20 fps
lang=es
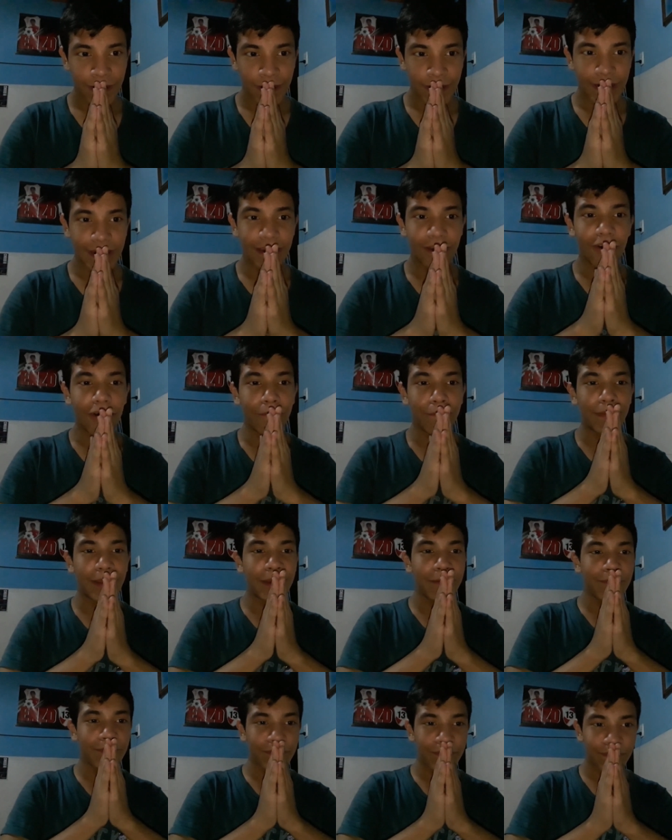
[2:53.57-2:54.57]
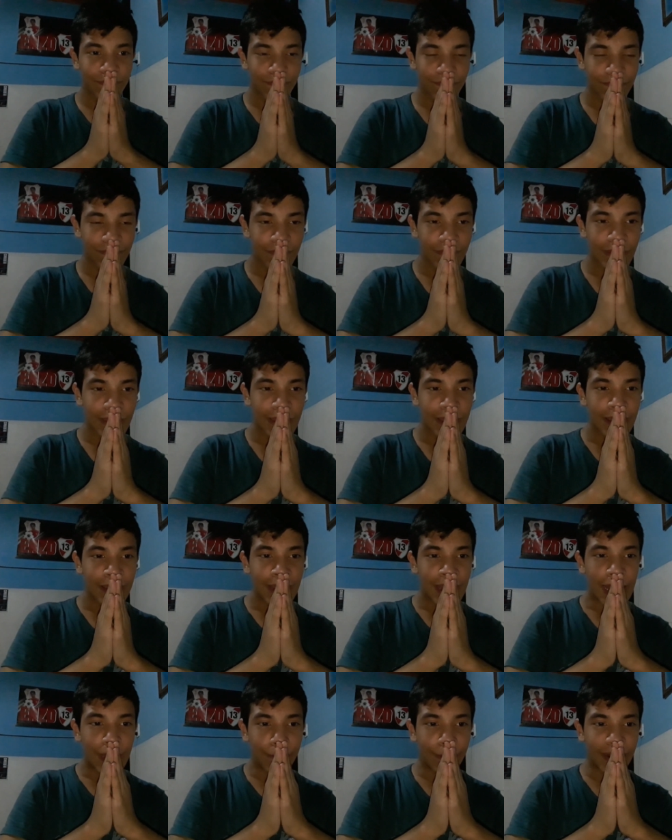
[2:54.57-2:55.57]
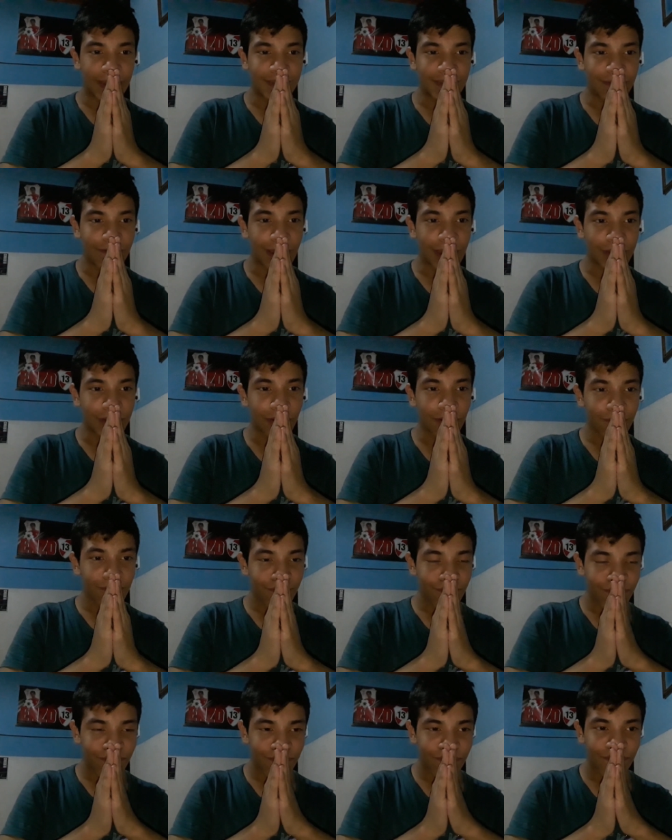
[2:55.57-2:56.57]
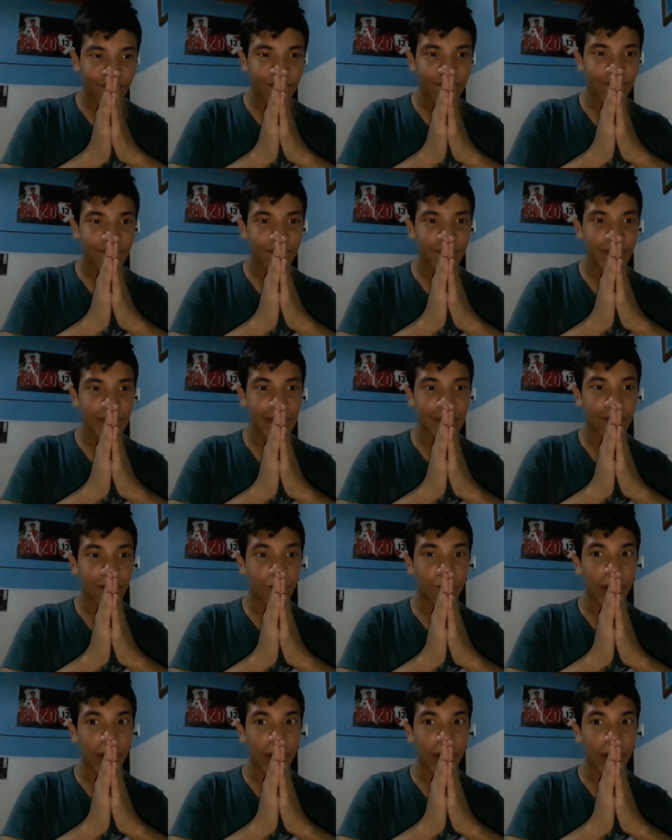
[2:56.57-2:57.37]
y de golpe aparece Bardock, y yo como